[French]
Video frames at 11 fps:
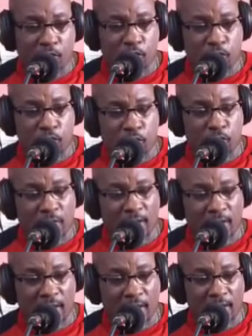sur ce public
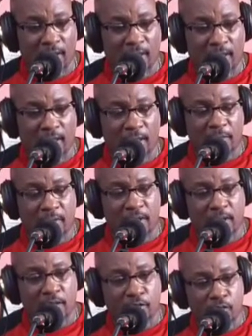là, et puis
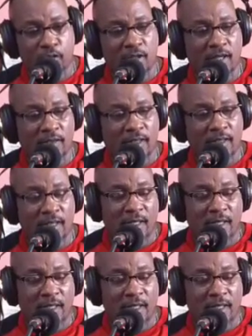ils font musique avec elle.